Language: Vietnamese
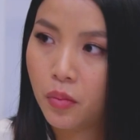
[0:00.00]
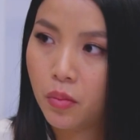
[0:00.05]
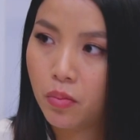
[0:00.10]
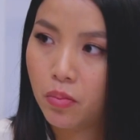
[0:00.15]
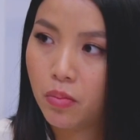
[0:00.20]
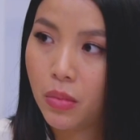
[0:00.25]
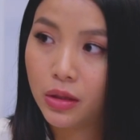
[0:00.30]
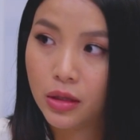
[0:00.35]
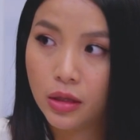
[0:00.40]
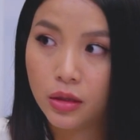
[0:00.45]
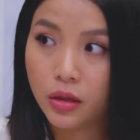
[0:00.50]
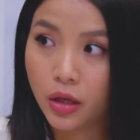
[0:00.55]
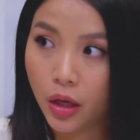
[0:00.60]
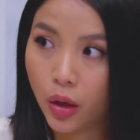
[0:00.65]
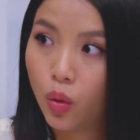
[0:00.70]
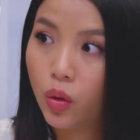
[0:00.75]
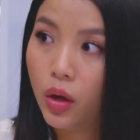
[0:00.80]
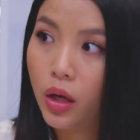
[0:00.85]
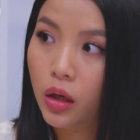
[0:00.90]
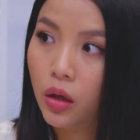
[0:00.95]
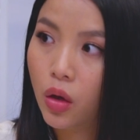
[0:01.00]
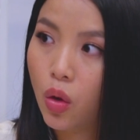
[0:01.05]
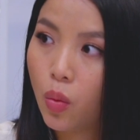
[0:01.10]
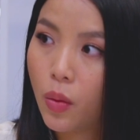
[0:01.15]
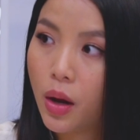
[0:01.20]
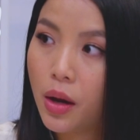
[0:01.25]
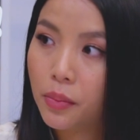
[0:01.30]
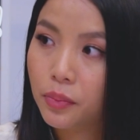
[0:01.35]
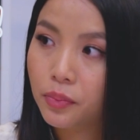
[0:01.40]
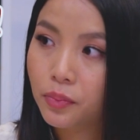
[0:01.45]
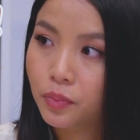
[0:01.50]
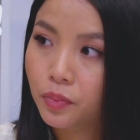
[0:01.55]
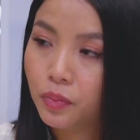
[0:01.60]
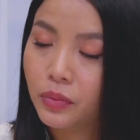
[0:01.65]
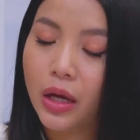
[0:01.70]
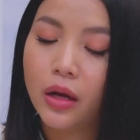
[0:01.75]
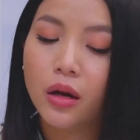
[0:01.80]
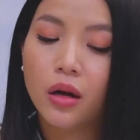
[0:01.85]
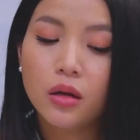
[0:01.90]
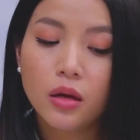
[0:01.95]
Hả? mà chị chịu liền luôn á
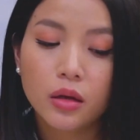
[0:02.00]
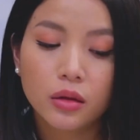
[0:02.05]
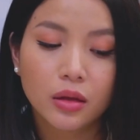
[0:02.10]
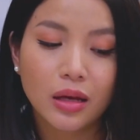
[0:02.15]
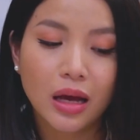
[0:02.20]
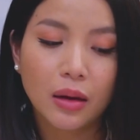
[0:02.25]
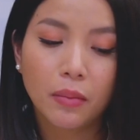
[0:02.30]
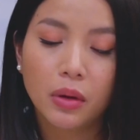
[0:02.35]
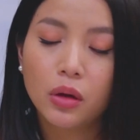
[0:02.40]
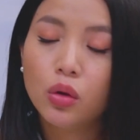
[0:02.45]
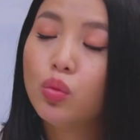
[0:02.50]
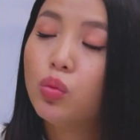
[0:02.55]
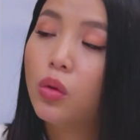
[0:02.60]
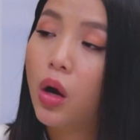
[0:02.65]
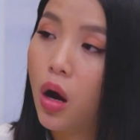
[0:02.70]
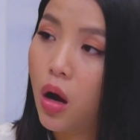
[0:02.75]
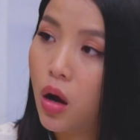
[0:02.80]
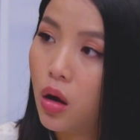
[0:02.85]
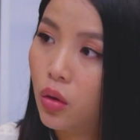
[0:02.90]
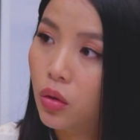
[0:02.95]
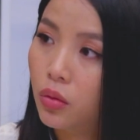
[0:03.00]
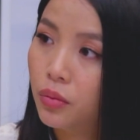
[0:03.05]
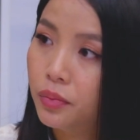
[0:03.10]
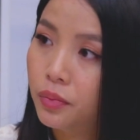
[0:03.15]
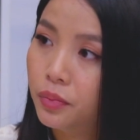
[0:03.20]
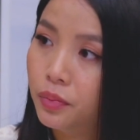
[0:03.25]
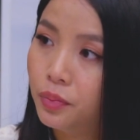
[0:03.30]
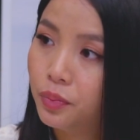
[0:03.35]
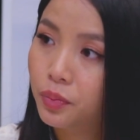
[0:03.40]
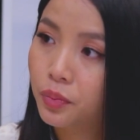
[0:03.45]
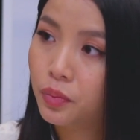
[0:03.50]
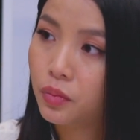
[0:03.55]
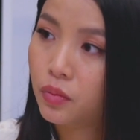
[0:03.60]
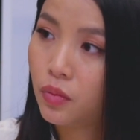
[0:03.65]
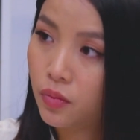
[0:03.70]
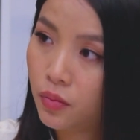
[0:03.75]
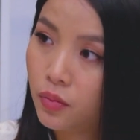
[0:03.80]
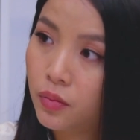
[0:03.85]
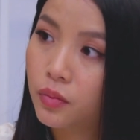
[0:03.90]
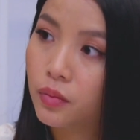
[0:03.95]
trời đó cho chị ăn bánh nước ngọt à
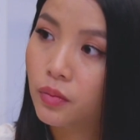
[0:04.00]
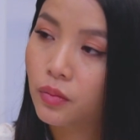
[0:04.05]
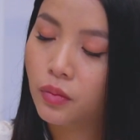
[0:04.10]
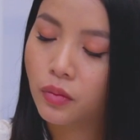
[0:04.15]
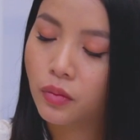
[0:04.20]
ừ.